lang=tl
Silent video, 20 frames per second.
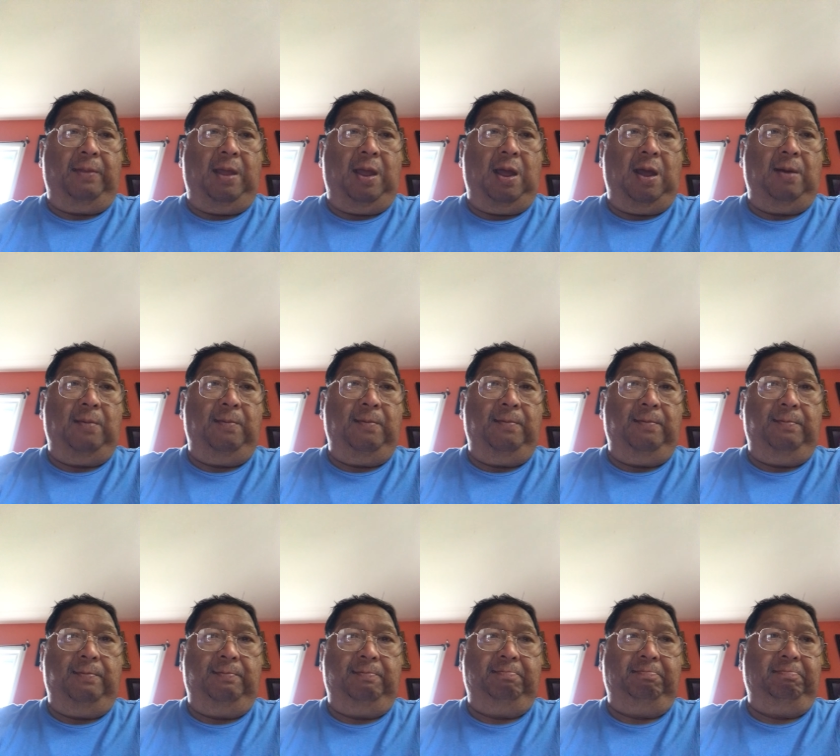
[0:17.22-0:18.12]
ang
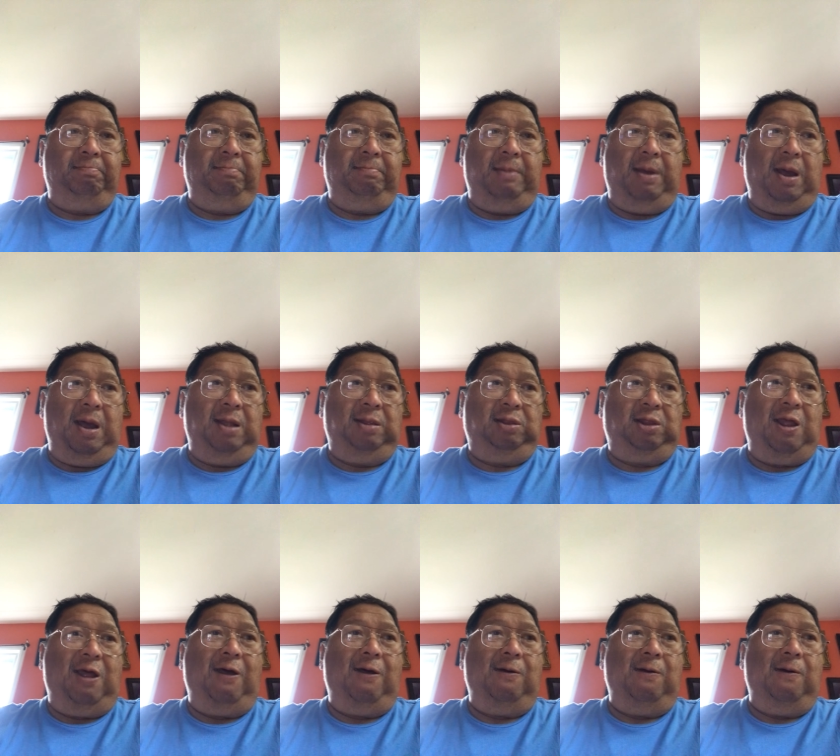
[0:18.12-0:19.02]
mga
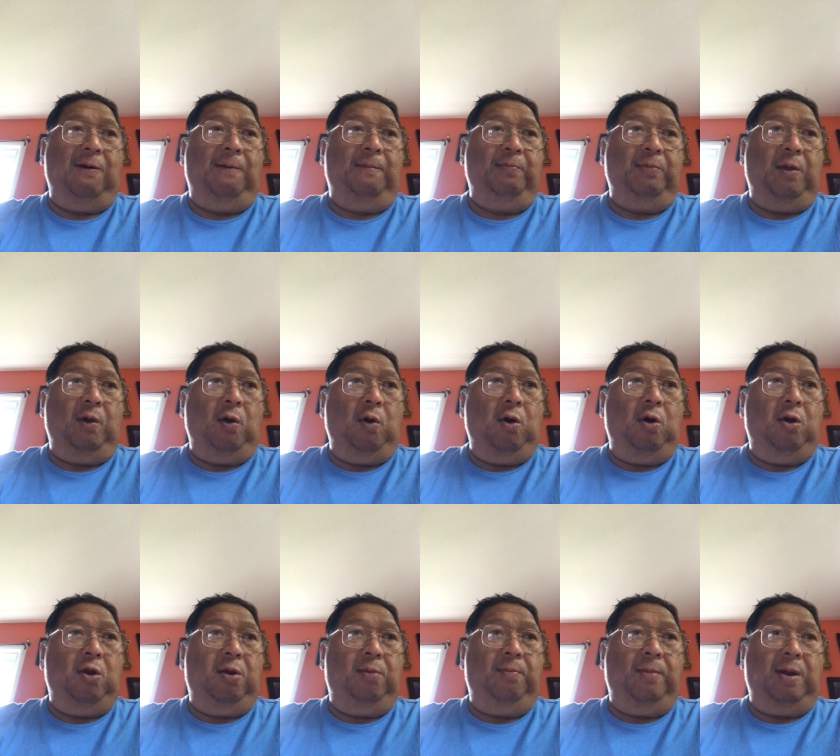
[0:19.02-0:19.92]
tao
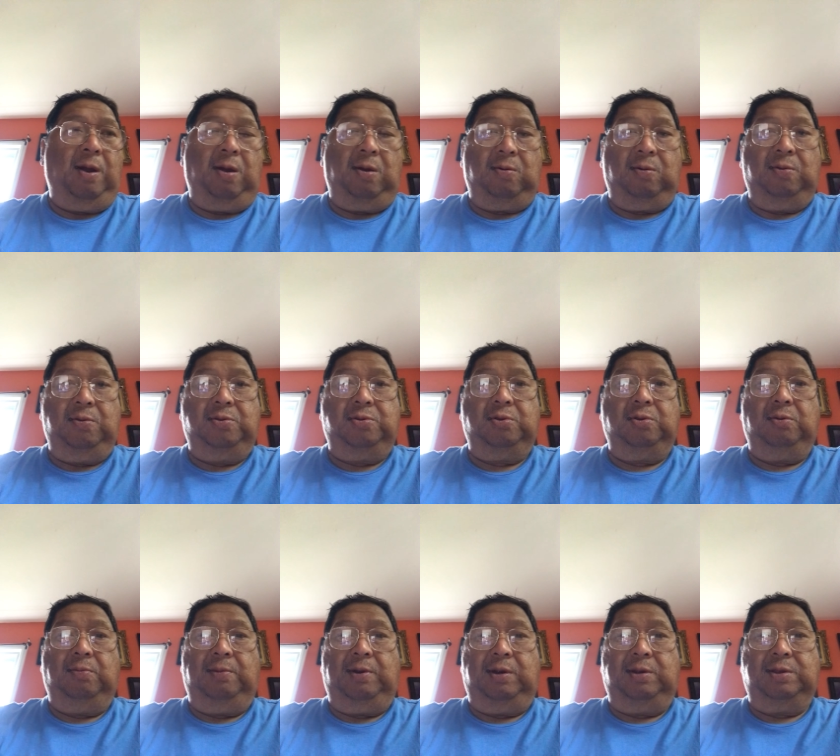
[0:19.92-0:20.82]
or mga
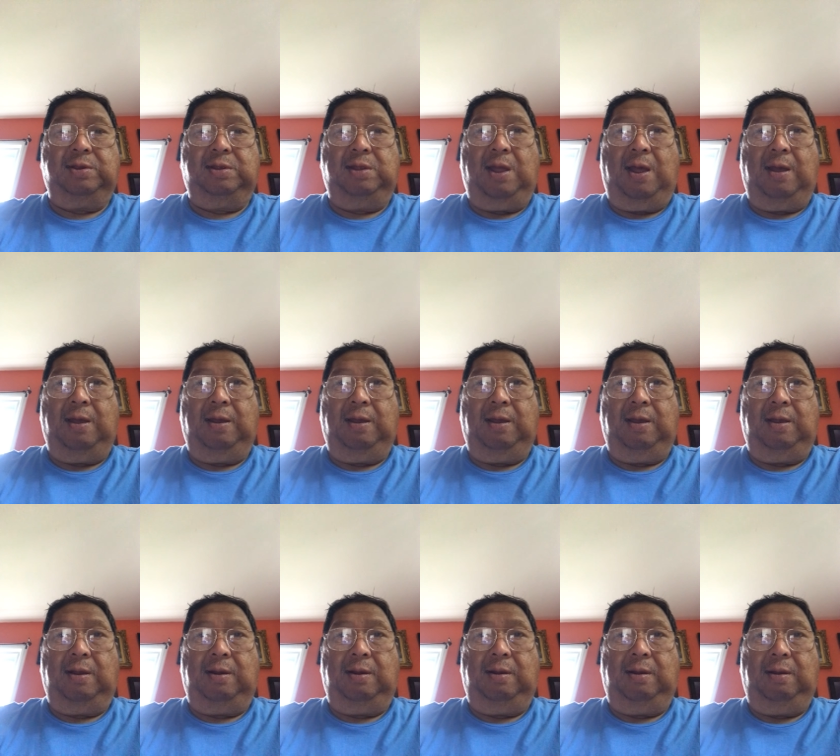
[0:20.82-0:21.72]
consumers
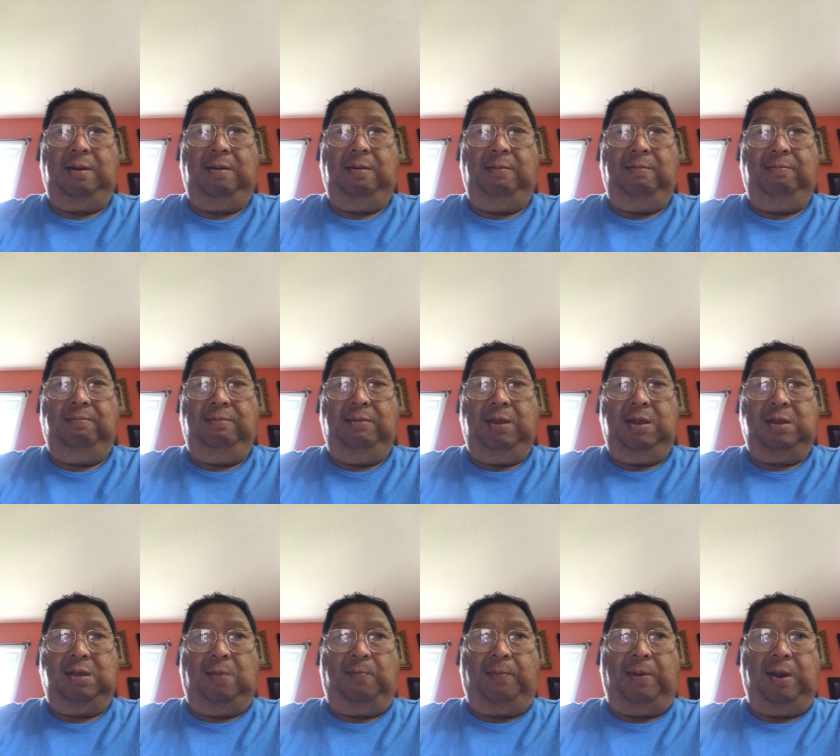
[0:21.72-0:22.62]
dahil
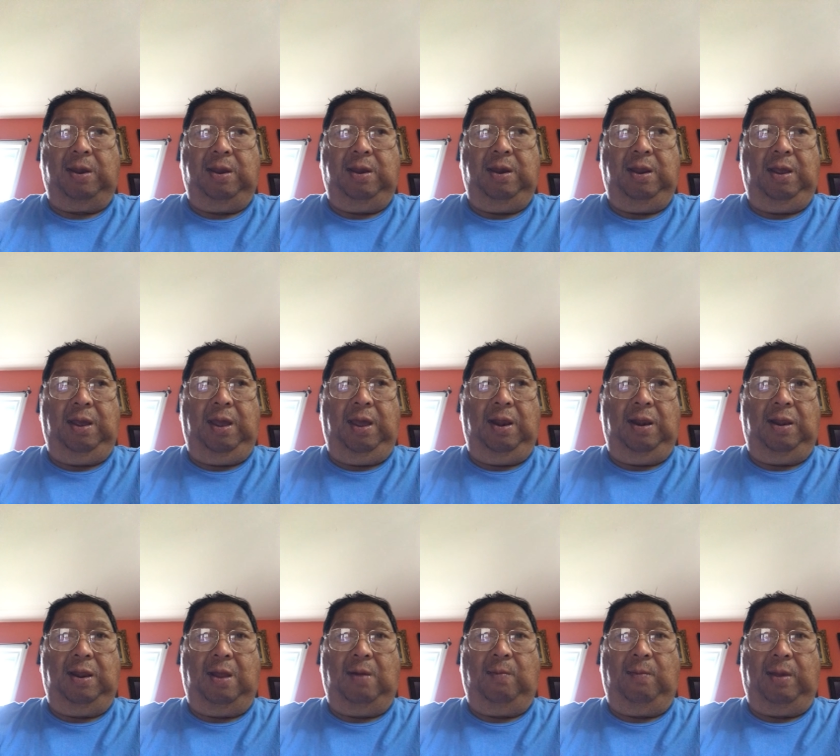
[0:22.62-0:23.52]
sa paniningil
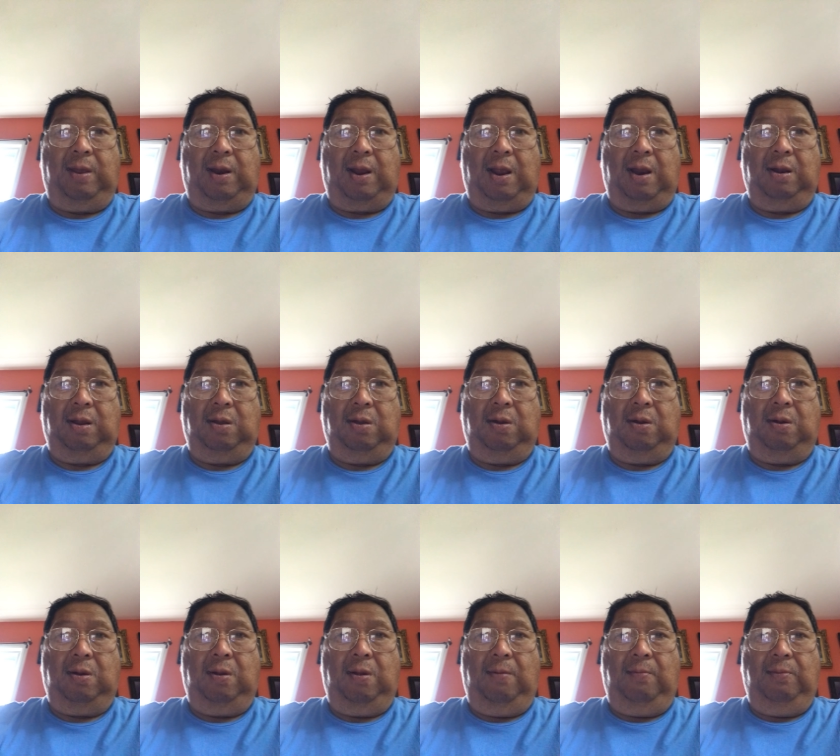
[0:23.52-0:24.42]
ng
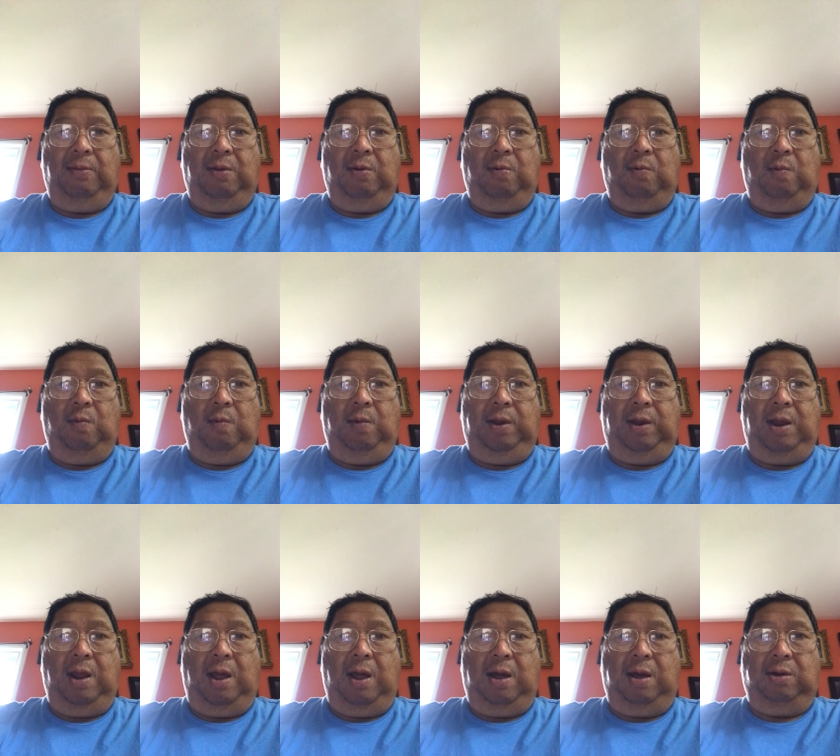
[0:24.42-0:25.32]
Meralco
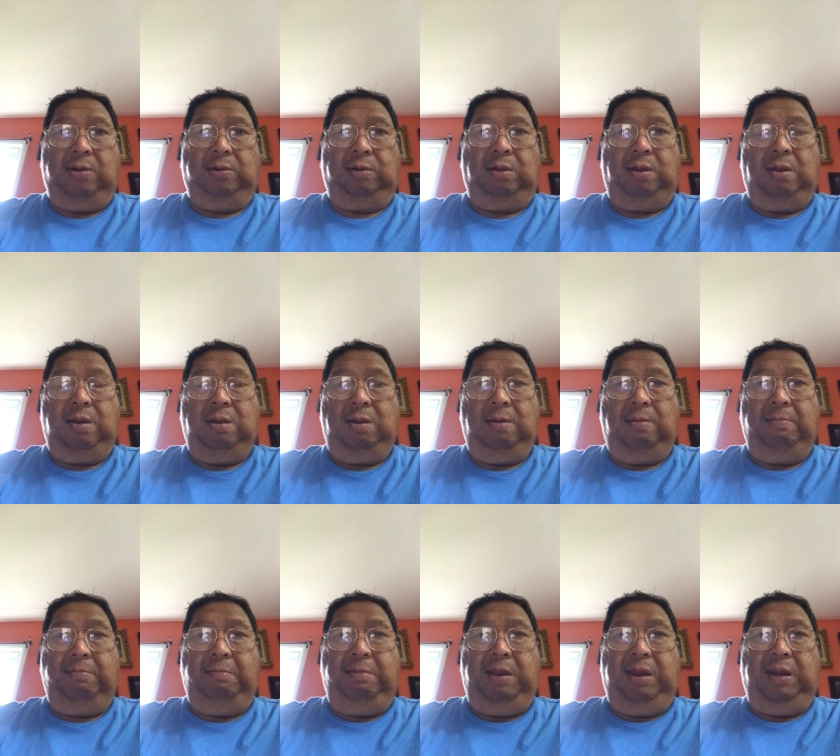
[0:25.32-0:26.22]
without
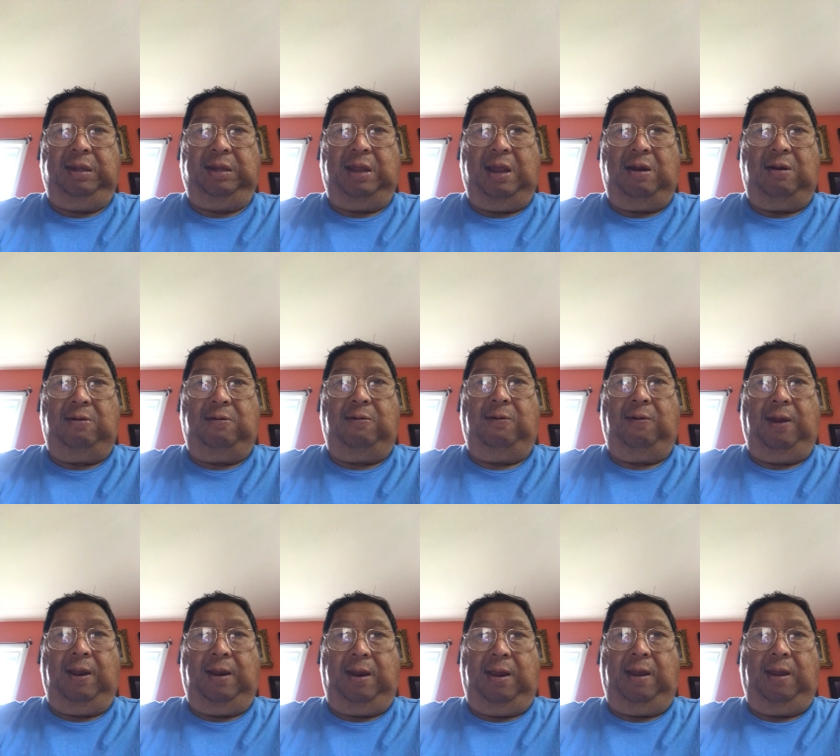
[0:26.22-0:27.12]
meter
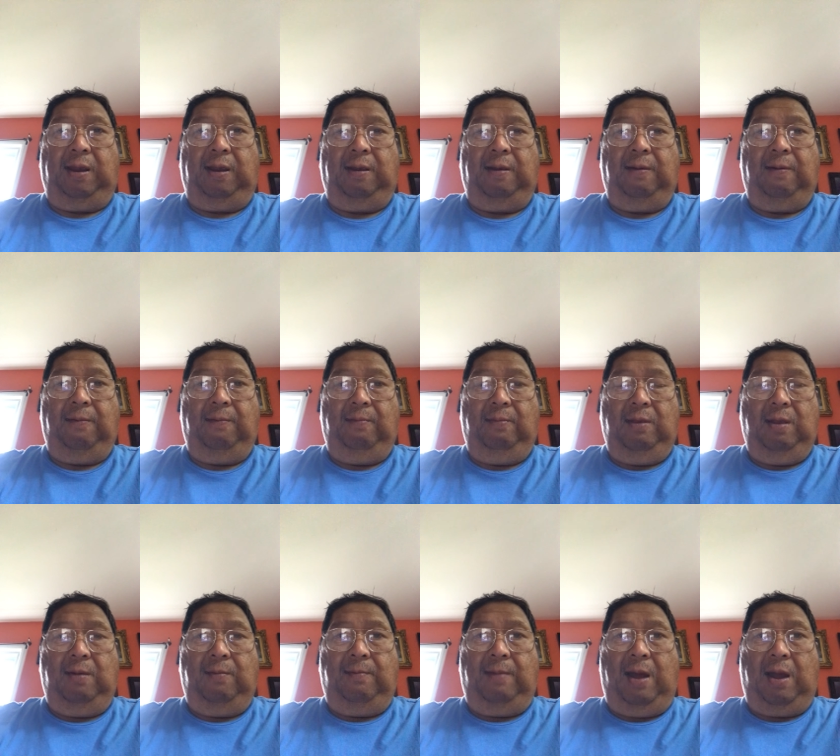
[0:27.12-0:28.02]
reading.
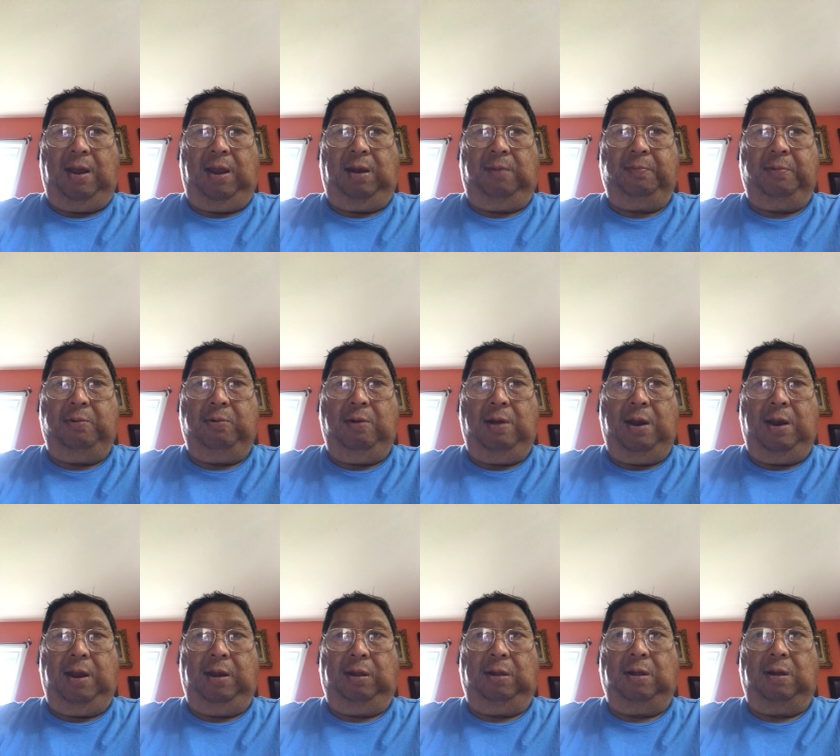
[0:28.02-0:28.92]
Bakit po
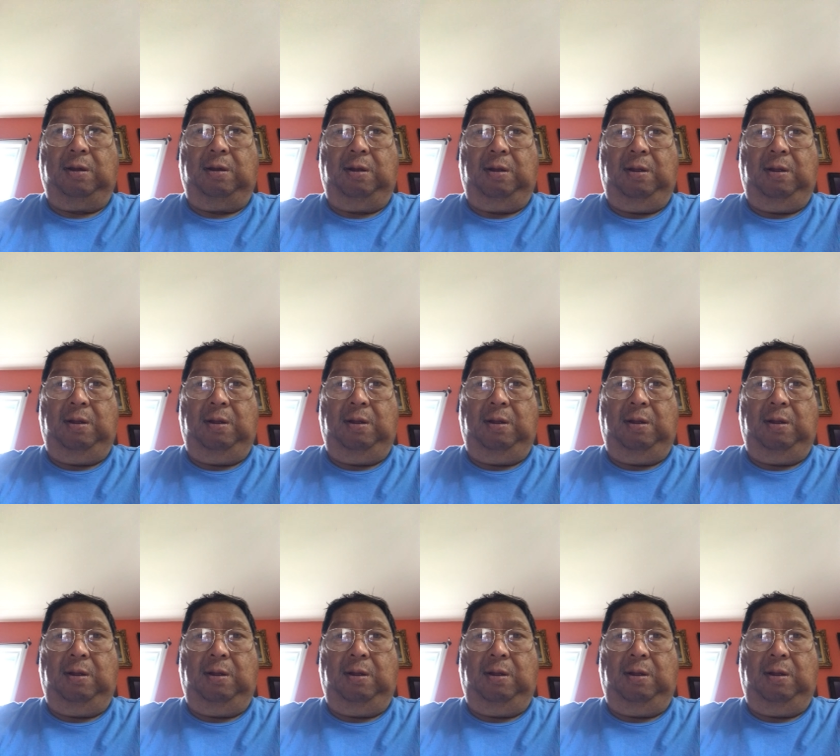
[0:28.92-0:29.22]
ganito?